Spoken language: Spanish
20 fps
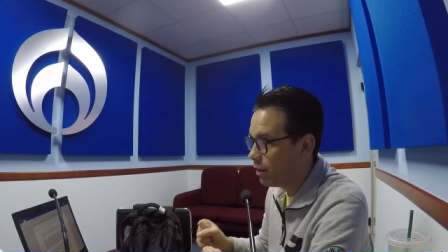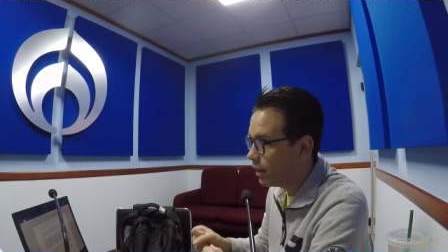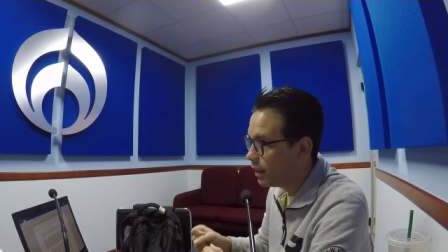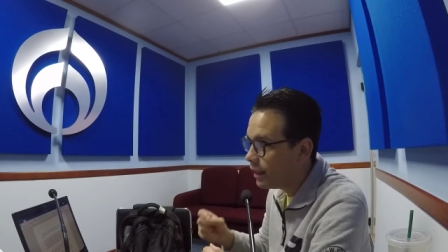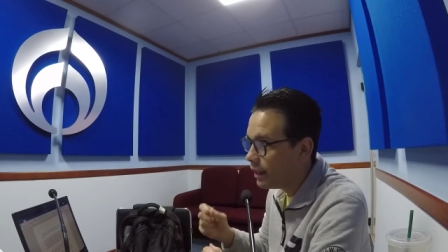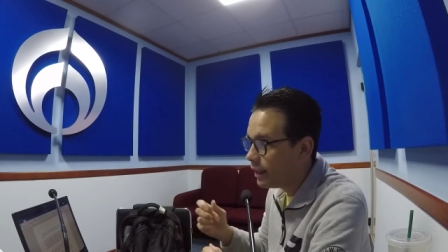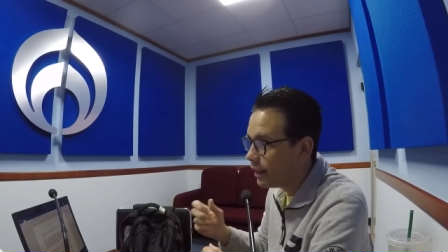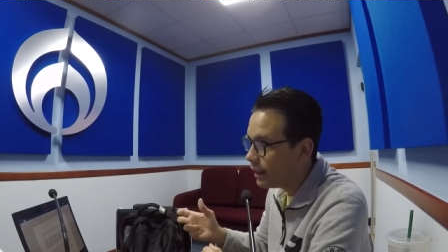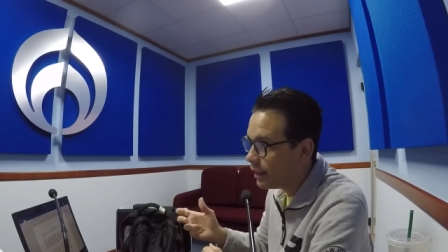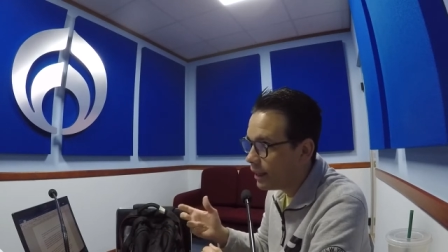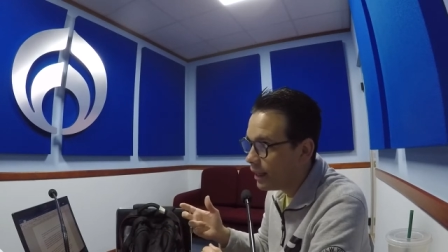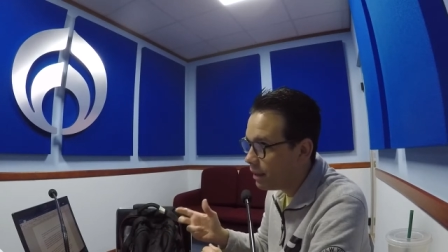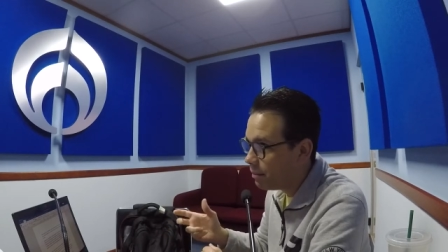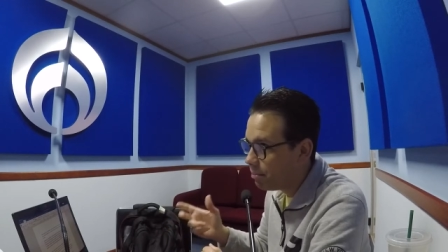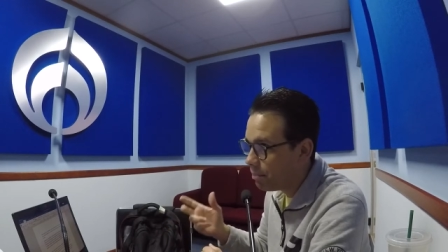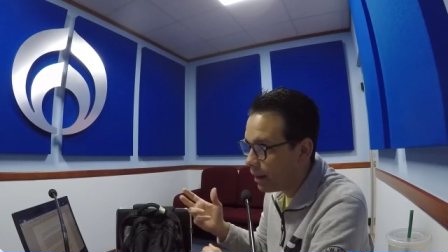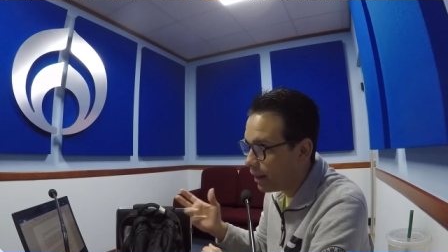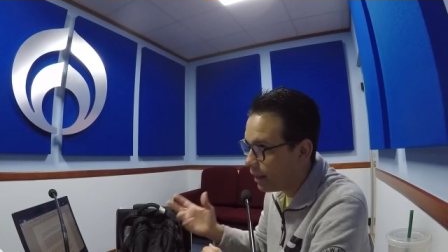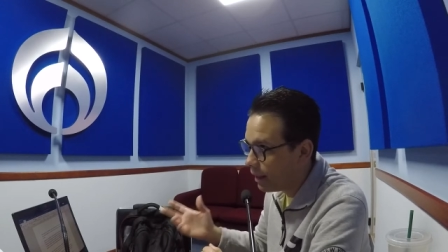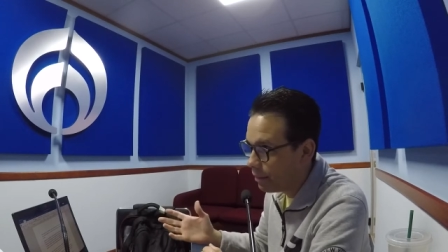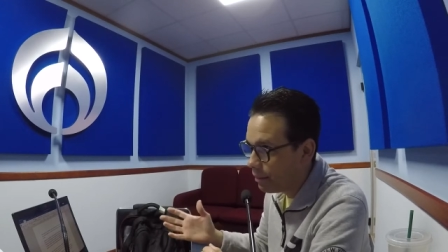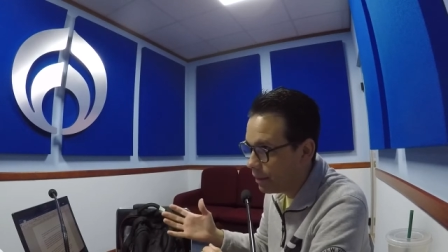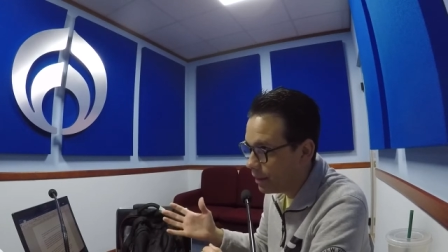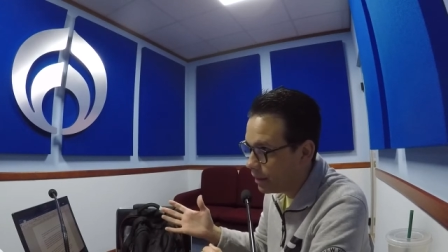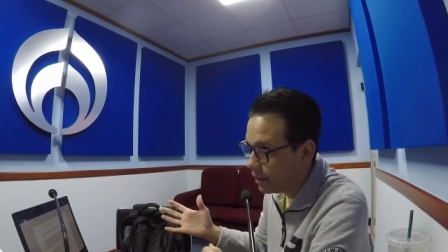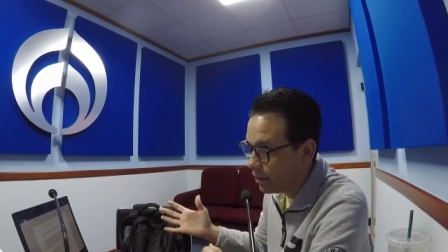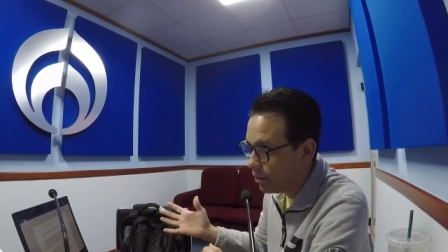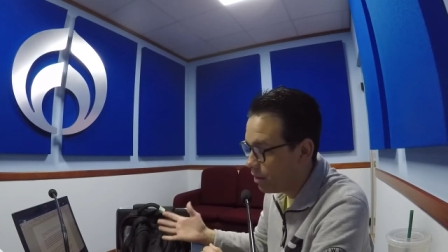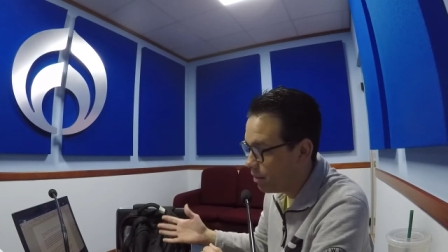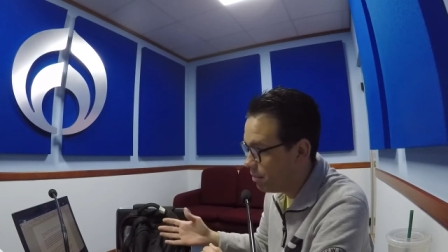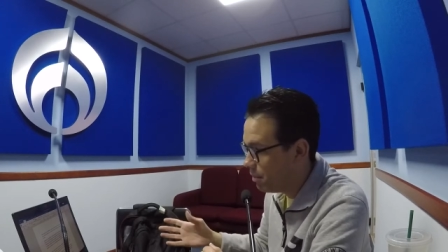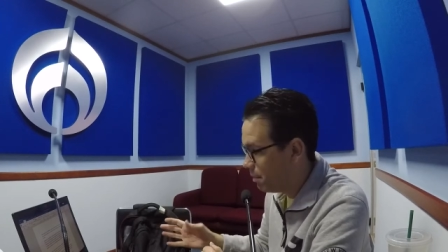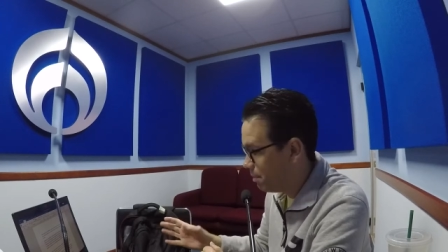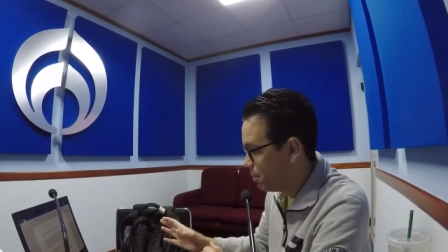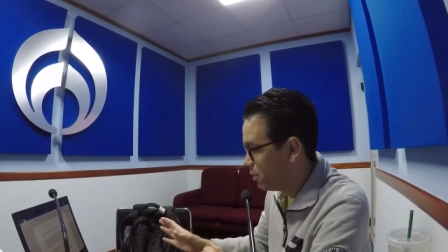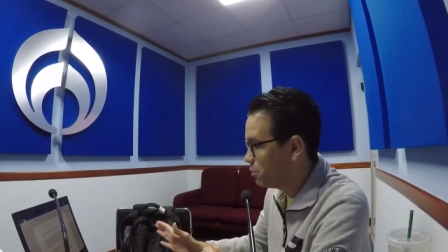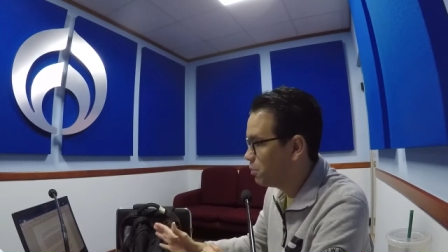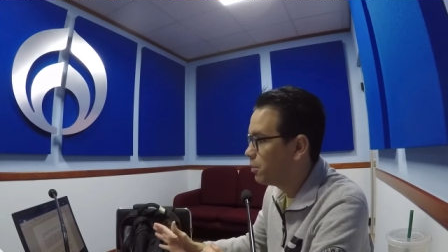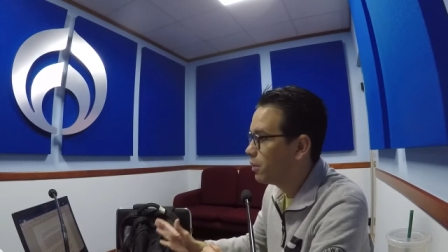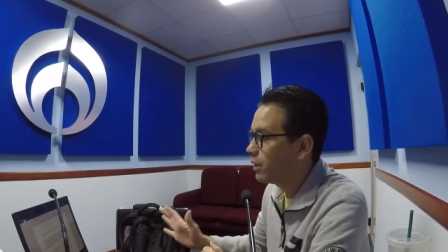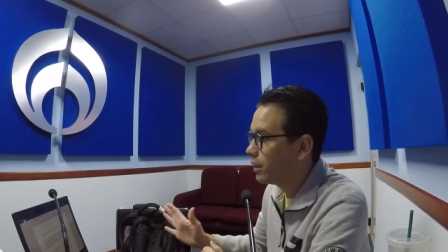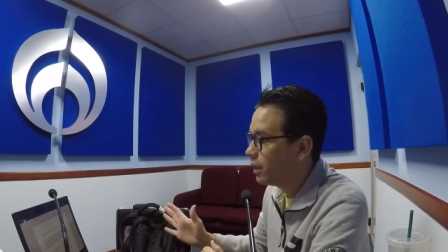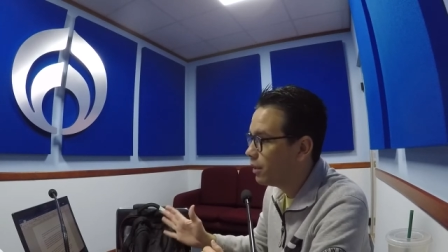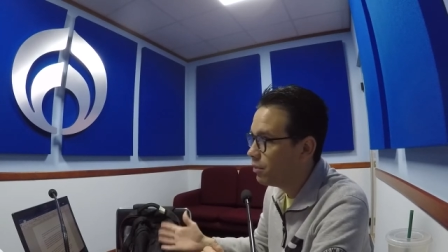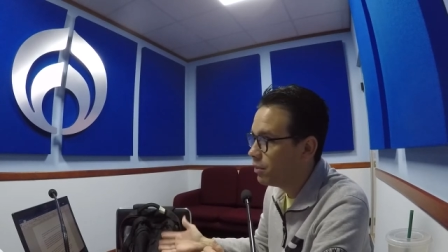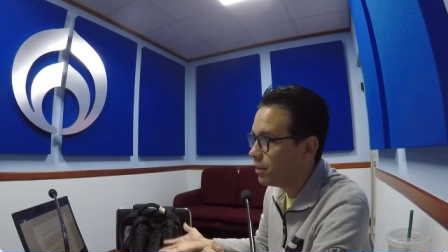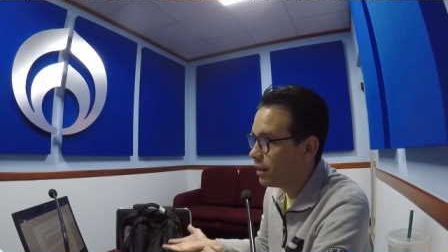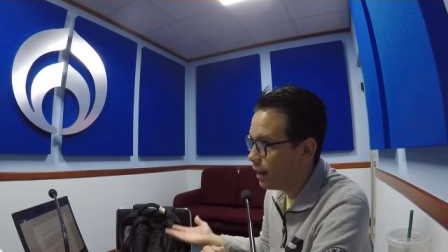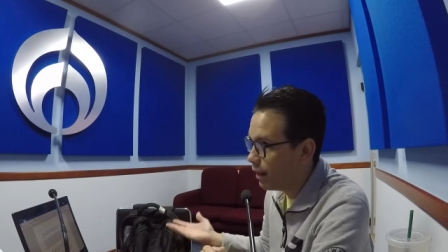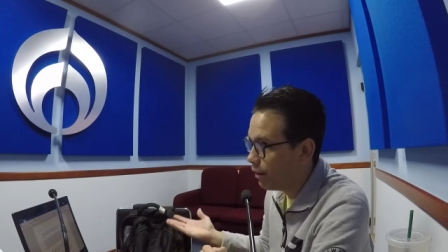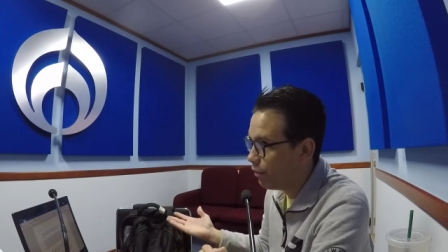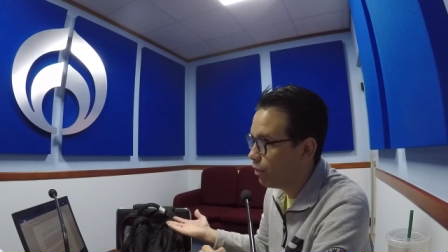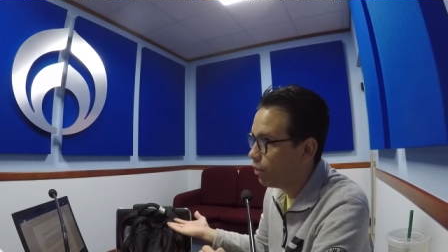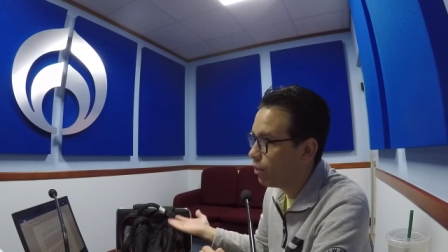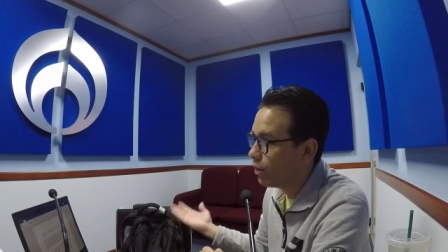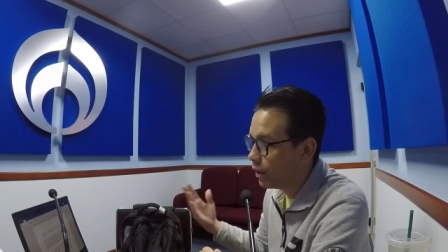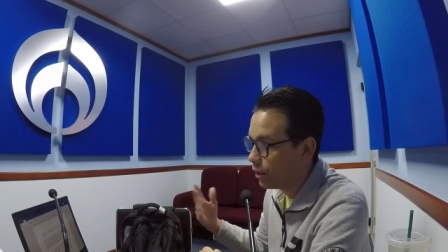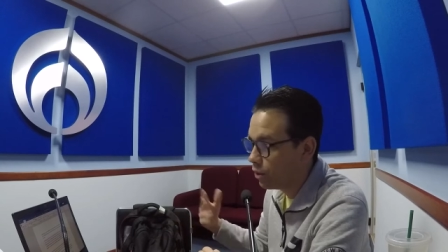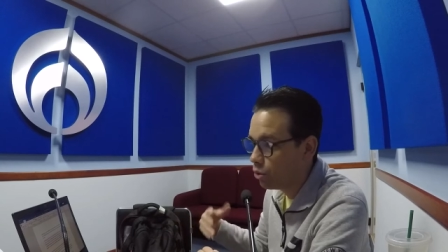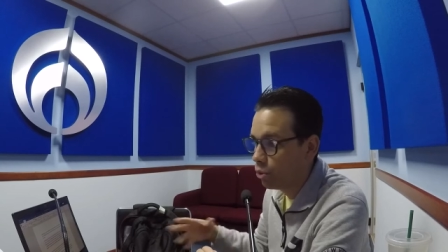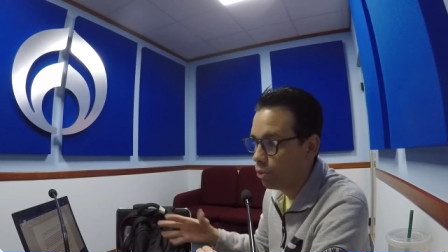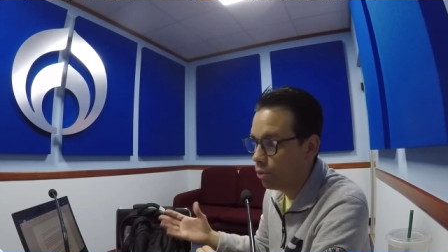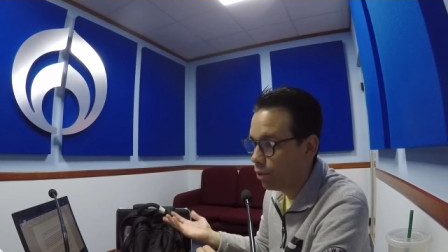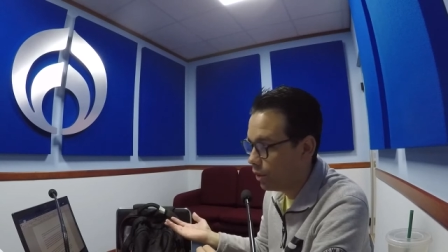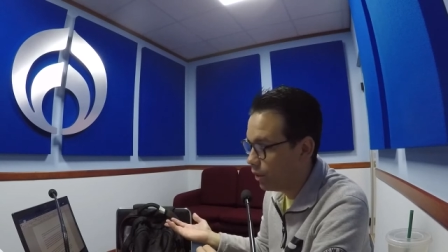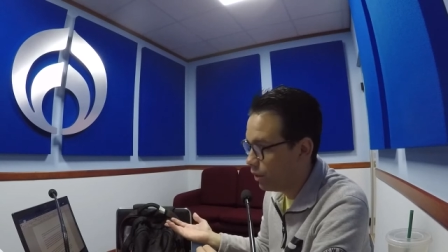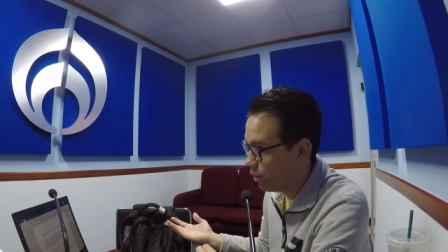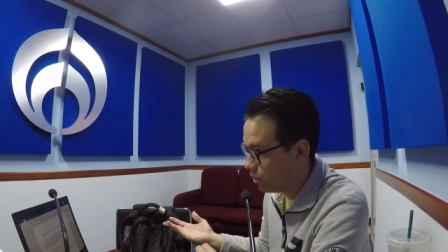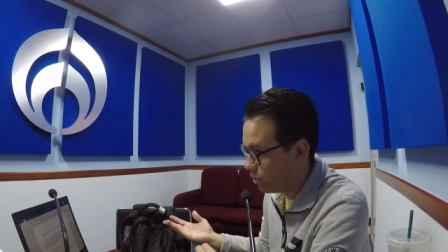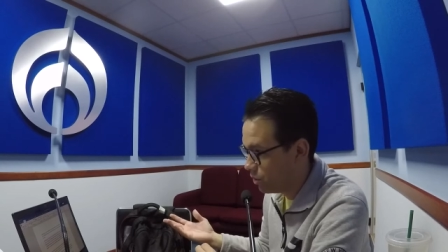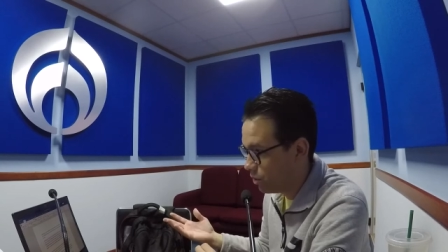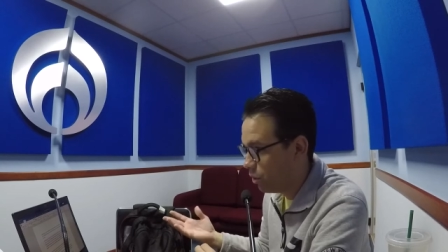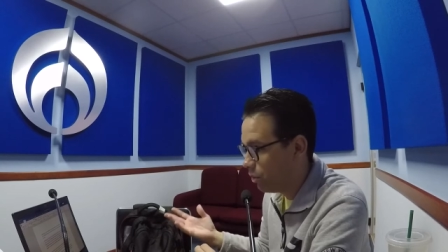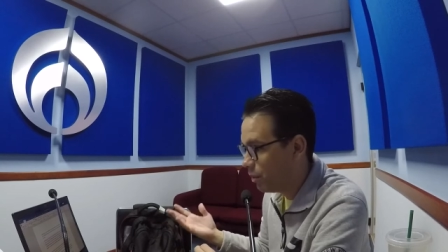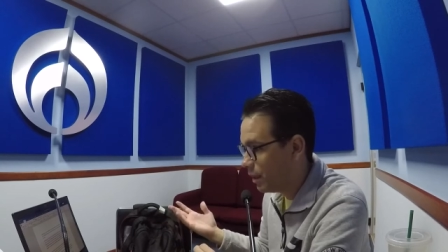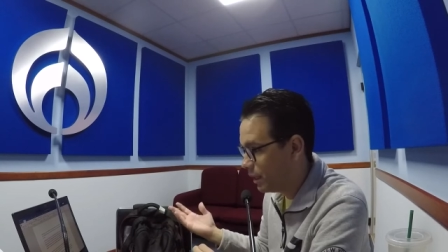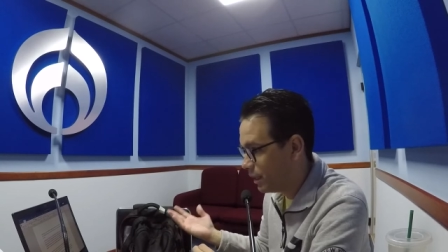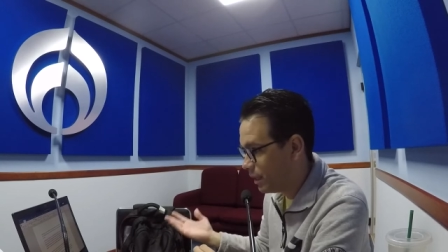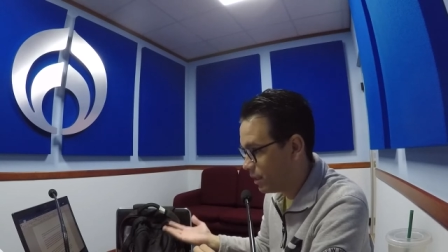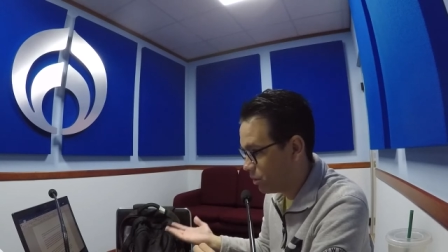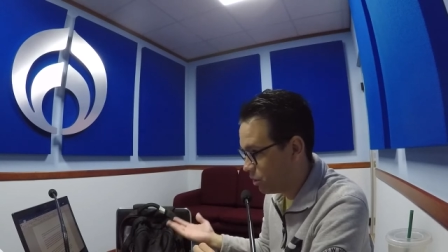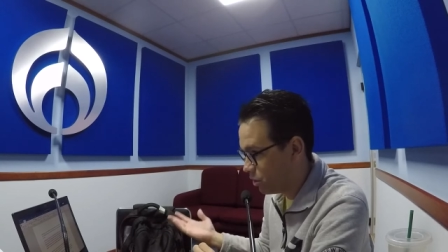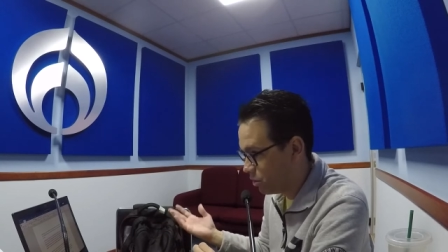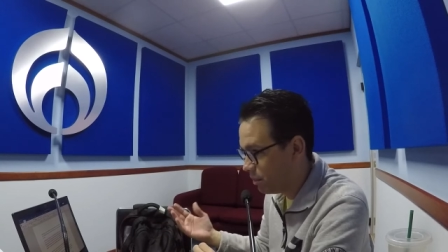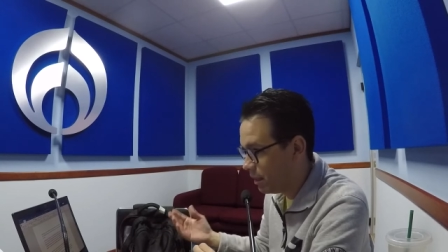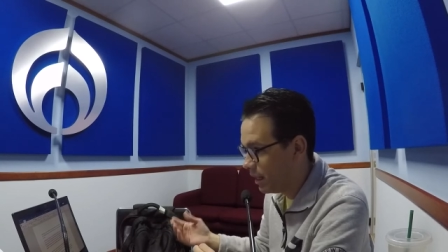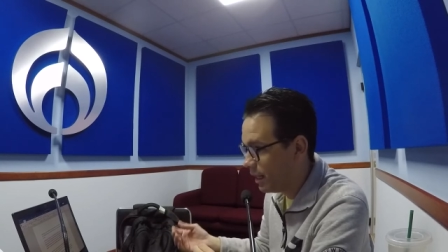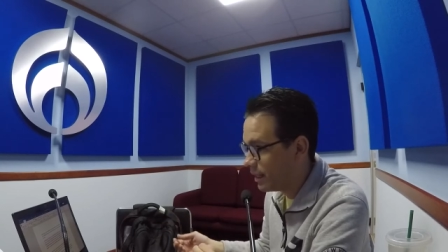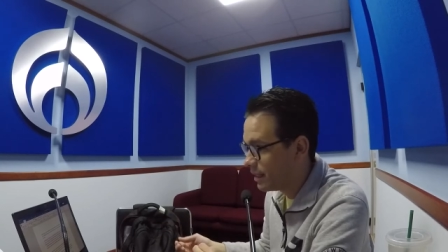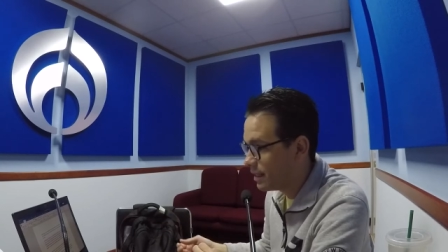Alguien que quiere pagar 29 mil pesos por tener un teléfono que tuvo en los 90s, 2000